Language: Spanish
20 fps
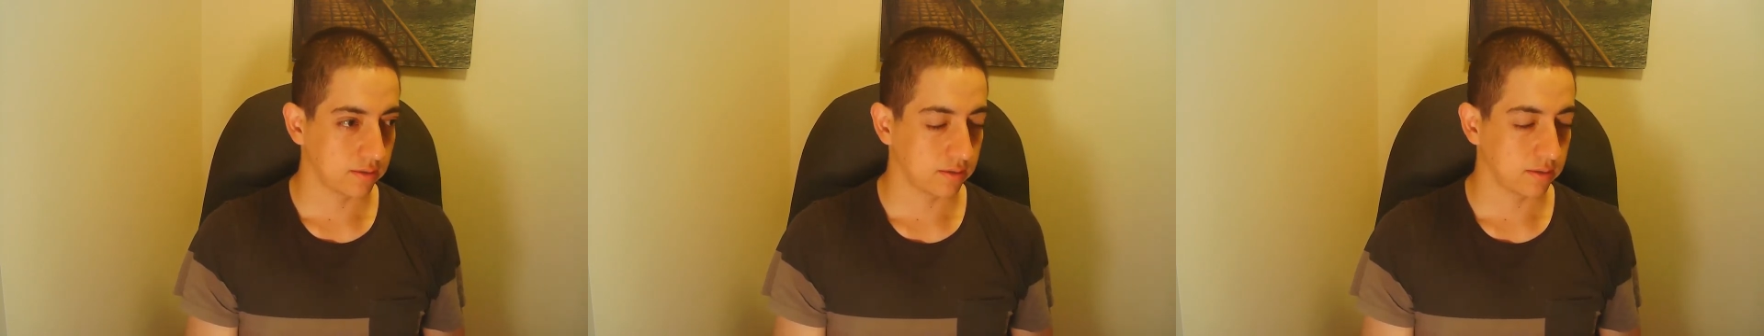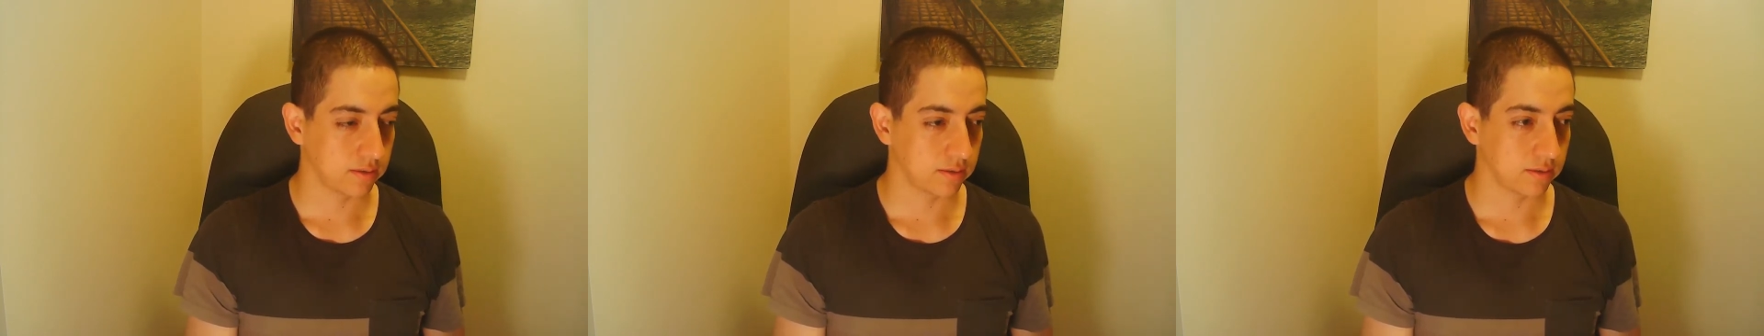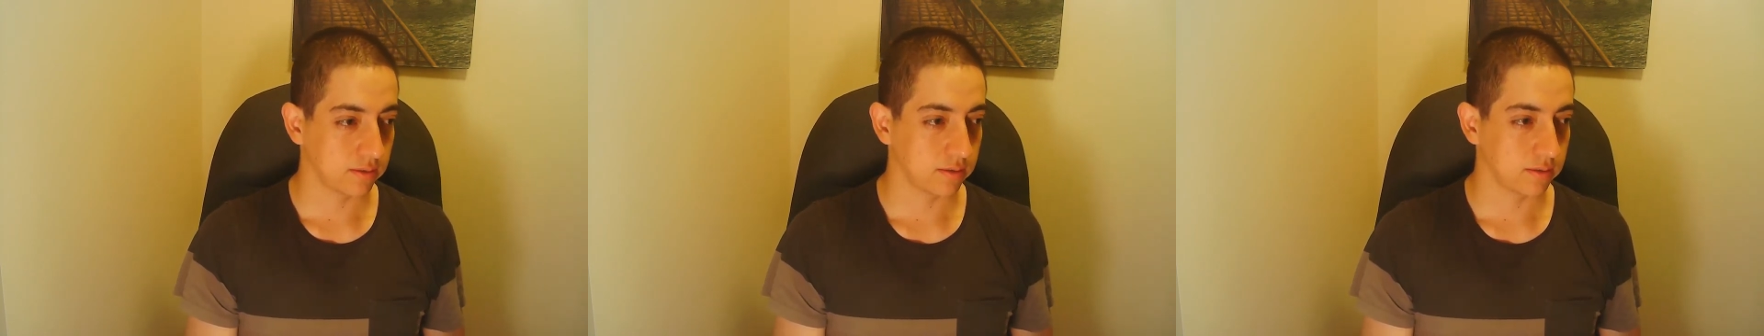
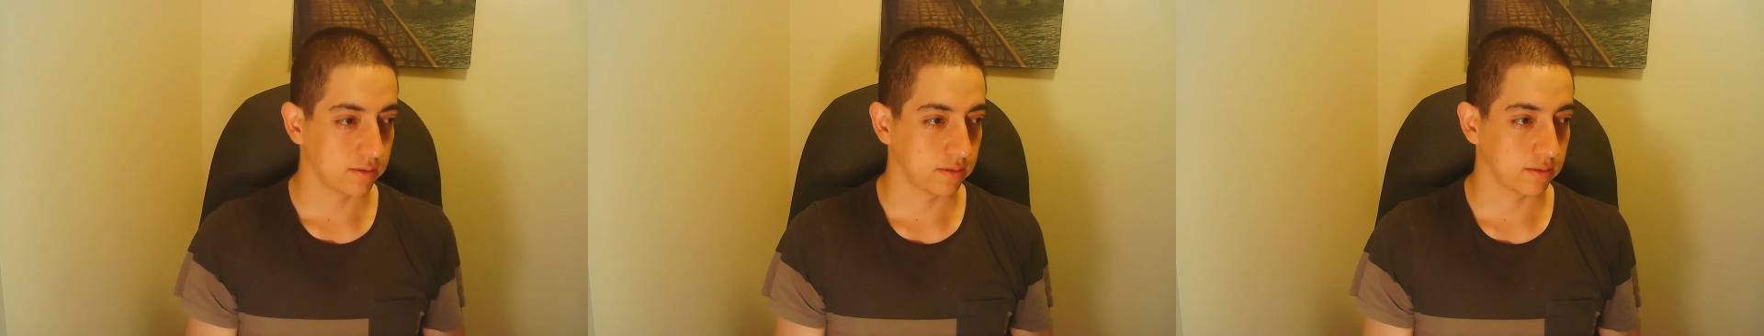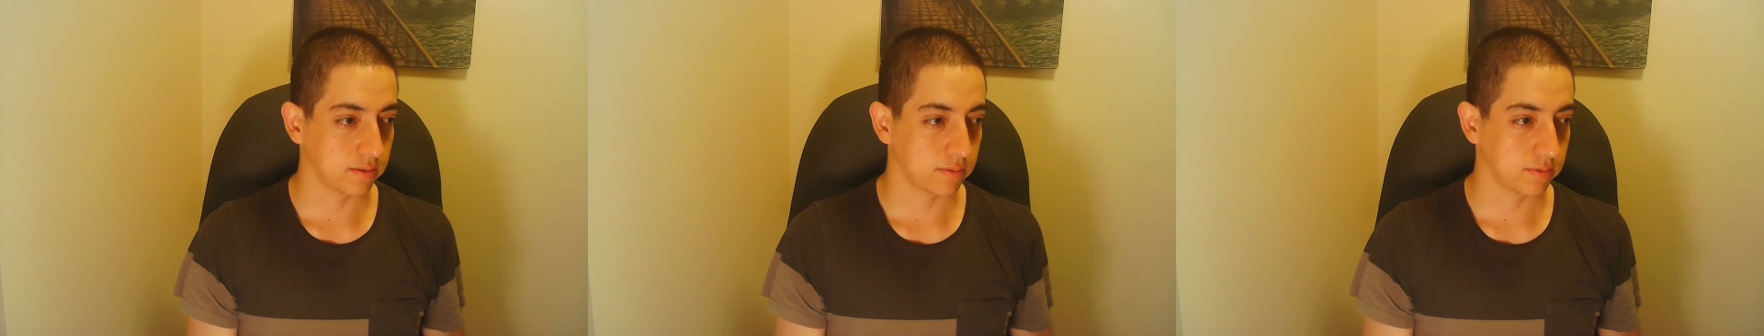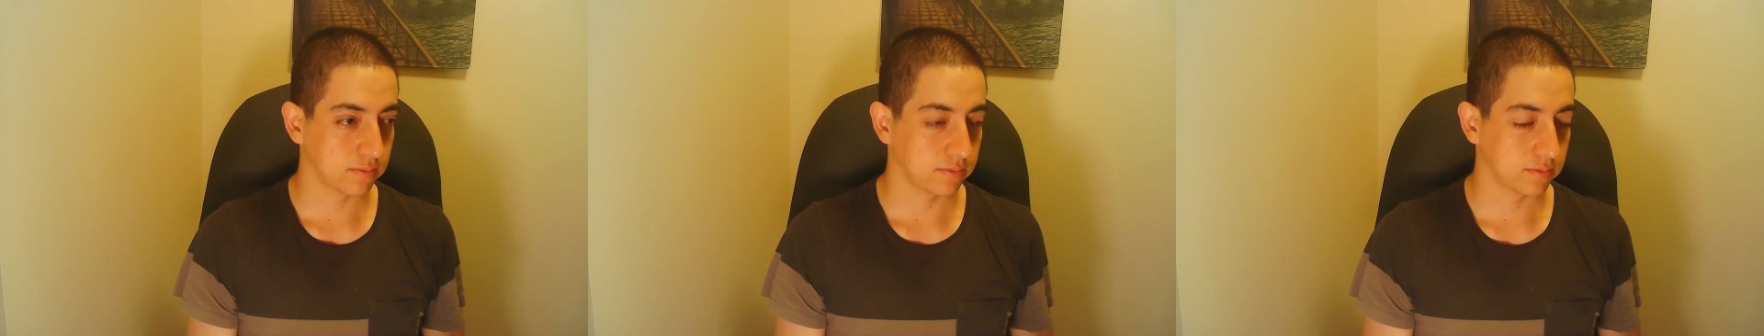
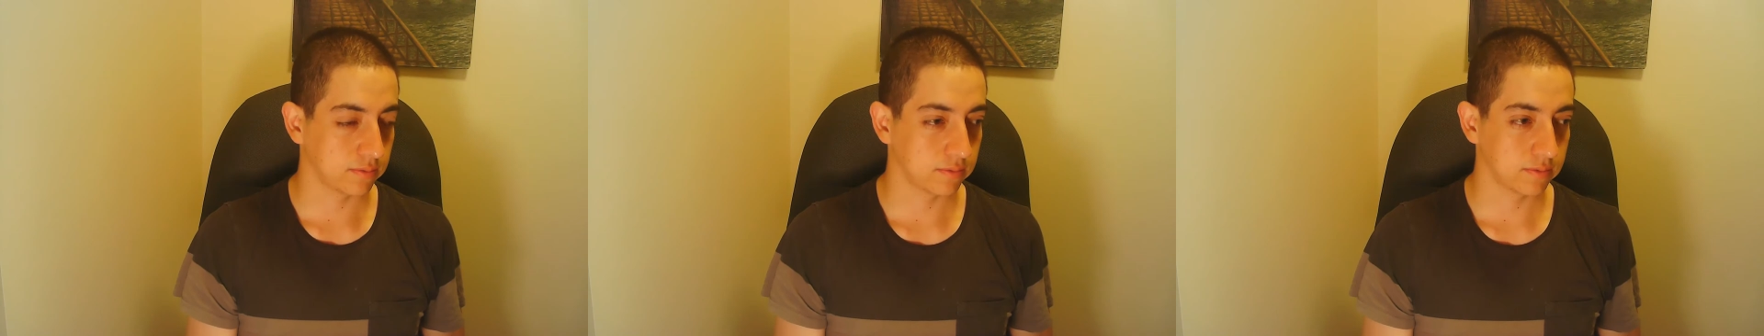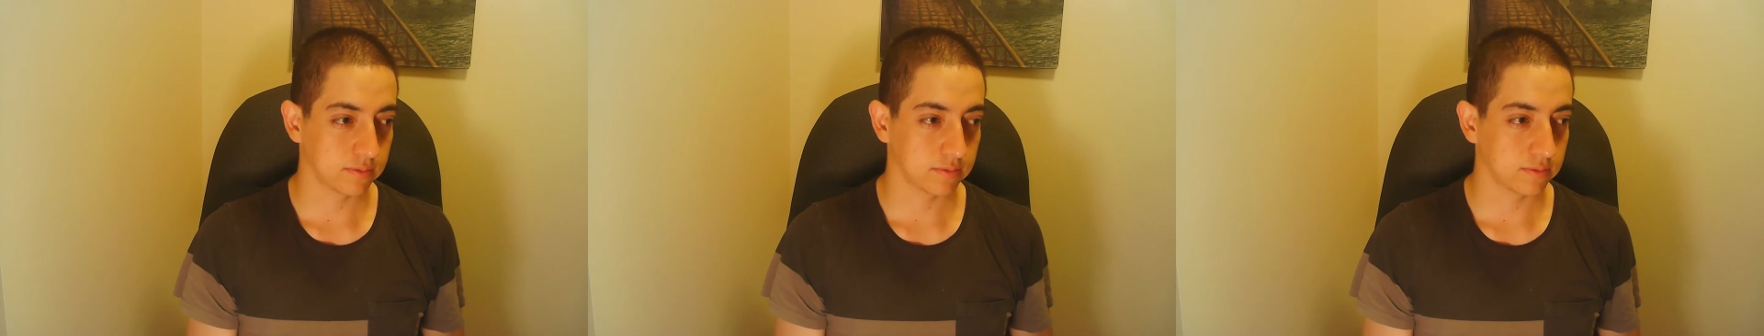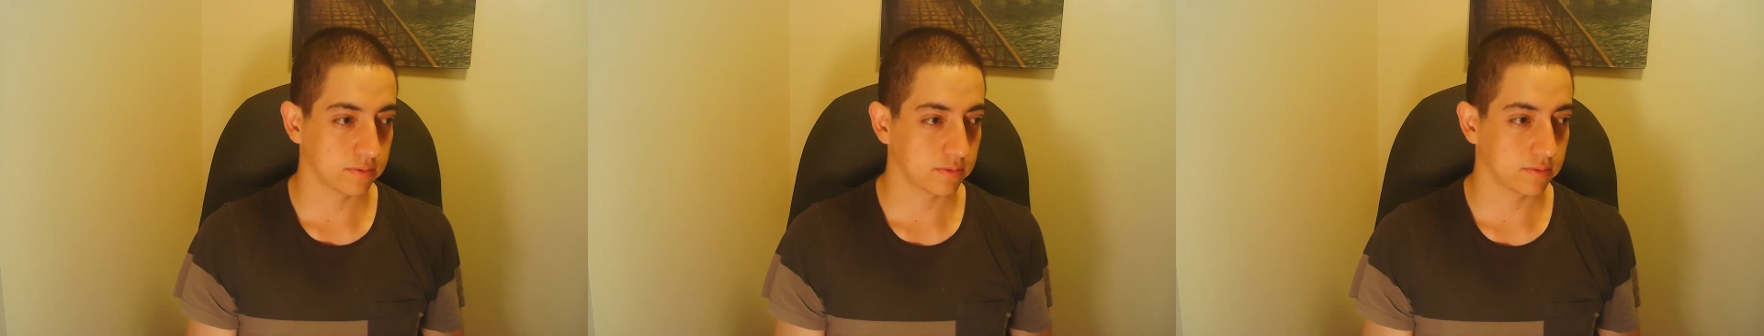
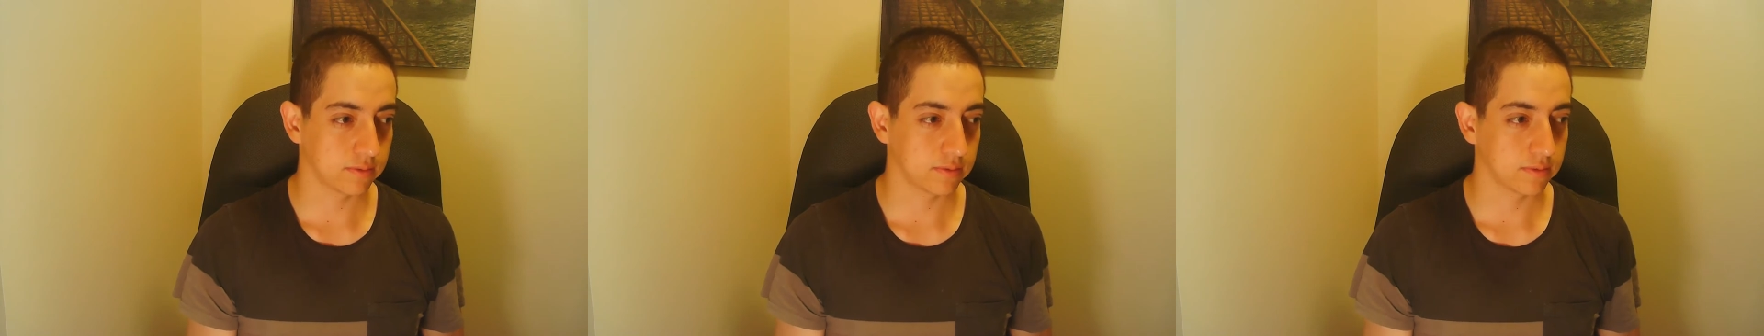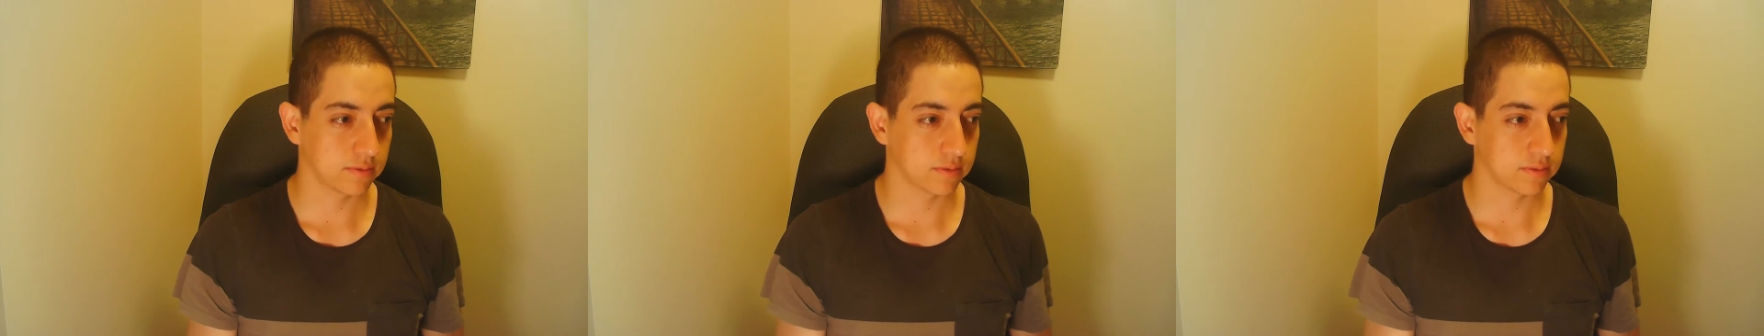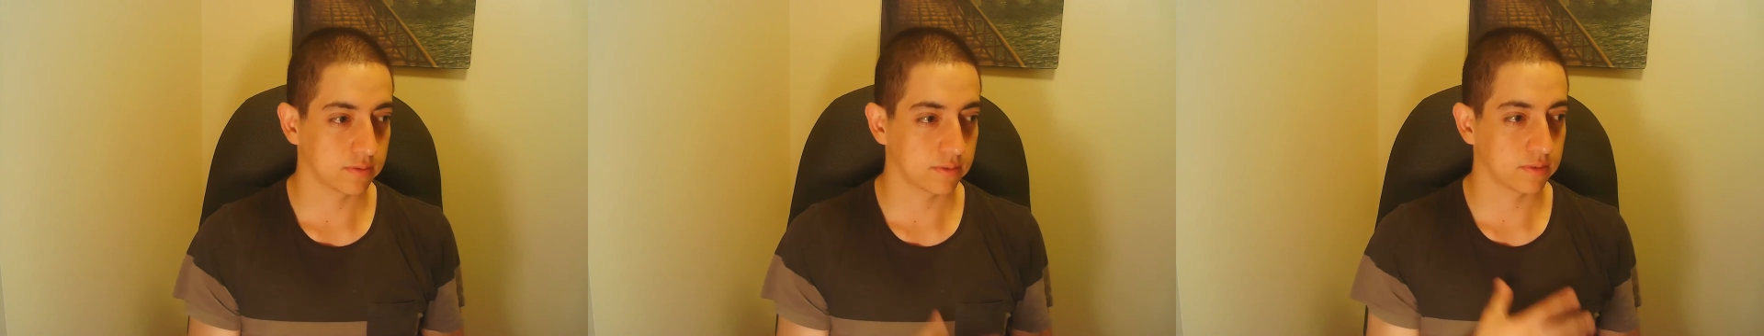
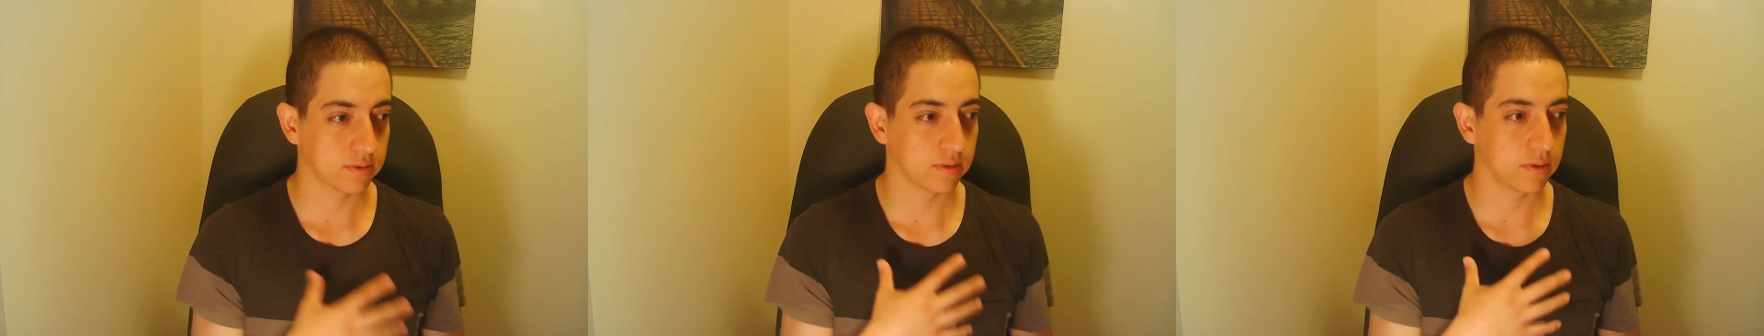Ah,